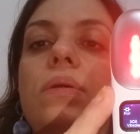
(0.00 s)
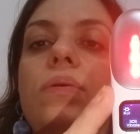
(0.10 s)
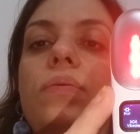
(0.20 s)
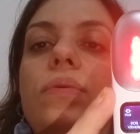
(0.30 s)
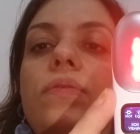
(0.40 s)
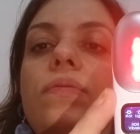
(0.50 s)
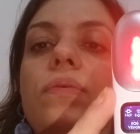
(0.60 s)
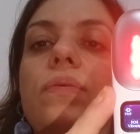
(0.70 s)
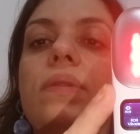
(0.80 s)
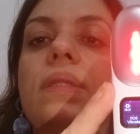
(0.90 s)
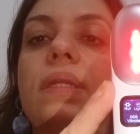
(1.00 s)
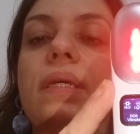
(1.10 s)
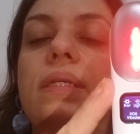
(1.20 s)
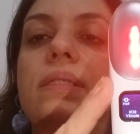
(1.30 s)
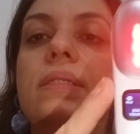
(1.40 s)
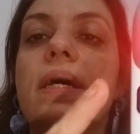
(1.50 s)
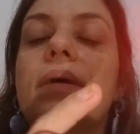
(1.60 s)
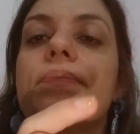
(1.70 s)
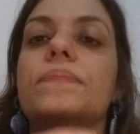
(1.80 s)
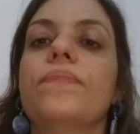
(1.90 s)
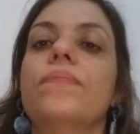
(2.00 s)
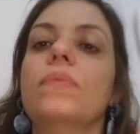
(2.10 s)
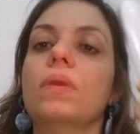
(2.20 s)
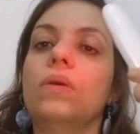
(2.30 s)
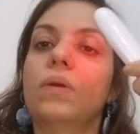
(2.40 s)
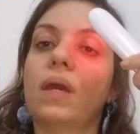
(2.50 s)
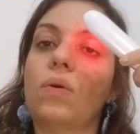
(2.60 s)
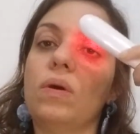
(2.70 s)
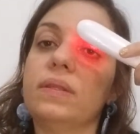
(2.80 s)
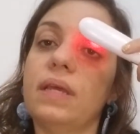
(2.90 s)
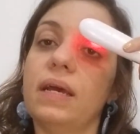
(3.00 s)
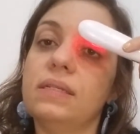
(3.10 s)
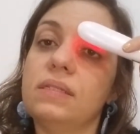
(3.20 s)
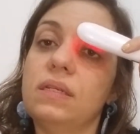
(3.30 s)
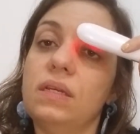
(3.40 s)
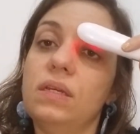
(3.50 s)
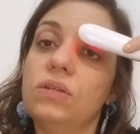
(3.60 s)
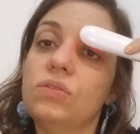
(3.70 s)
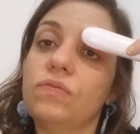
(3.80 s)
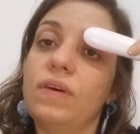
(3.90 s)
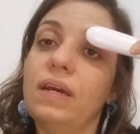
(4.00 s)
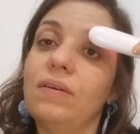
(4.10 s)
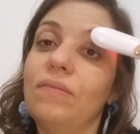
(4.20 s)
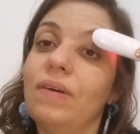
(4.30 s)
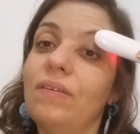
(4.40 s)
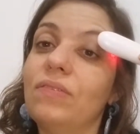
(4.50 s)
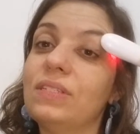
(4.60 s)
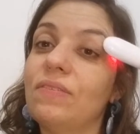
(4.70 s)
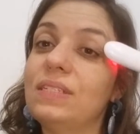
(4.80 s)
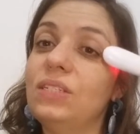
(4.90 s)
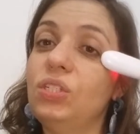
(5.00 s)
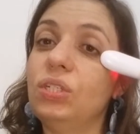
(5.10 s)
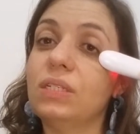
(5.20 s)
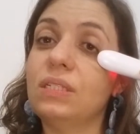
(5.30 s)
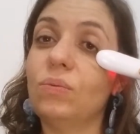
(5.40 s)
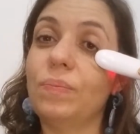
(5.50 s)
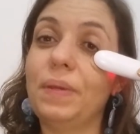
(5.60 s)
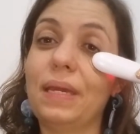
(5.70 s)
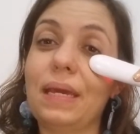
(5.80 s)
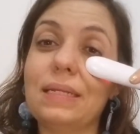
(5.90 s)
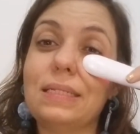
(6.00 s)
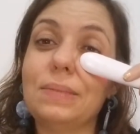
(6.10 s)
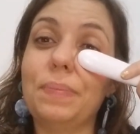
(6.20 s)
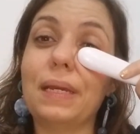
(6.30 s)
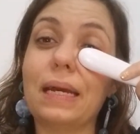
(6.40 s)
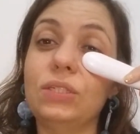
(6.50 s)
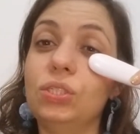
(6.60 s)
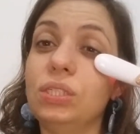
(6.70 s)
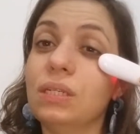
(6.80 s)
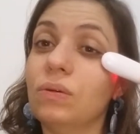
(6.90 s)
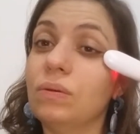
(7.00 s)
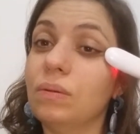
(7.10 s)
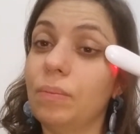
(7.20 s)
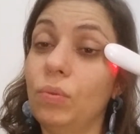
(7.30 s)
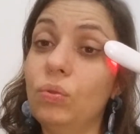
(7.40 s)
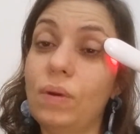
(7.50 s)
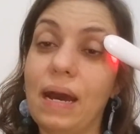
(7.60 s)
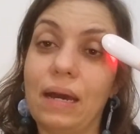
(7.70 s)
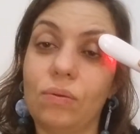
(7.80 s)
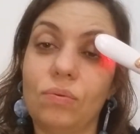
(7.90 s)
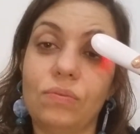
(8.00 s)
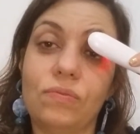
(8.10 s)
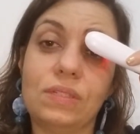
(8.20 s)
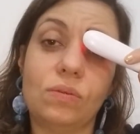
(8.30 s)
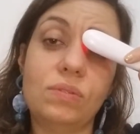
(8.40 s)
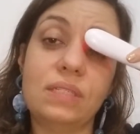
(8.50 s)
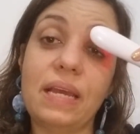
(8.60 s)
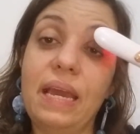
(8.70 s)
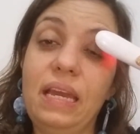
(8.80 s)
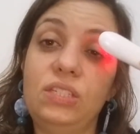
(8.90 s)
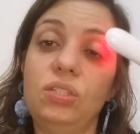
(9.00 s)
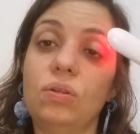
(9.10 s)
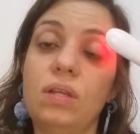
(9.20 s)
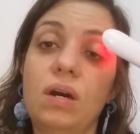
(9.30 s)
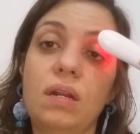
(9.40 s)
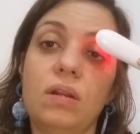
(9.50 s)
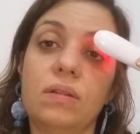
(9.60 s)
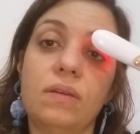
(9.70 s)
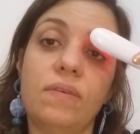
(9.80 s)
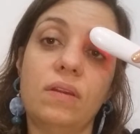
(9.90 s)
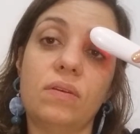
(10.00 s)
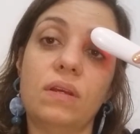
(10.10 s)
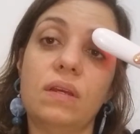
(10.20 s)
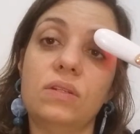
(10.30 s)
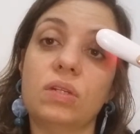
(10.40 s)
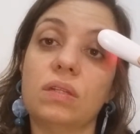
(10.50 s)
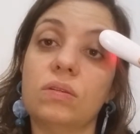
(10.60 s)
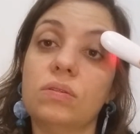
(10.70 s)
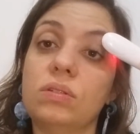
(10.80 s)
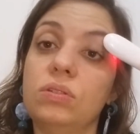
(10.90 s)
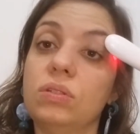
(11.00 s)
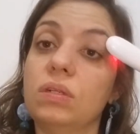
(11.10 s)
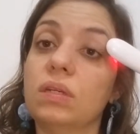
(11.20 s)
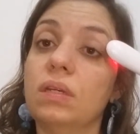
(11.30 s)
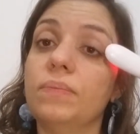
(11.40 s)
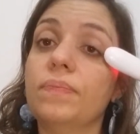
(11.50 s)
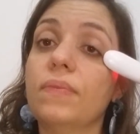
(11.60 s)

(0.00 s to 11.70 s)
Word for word: e o nível 3, né? E o que acontece? Isso vai, vai, você vai sentir assim um pequenas picadinha, muito raro, não, né? você não sente toda hora, não, tá vendo? Eu é, já tô sentindo aqui,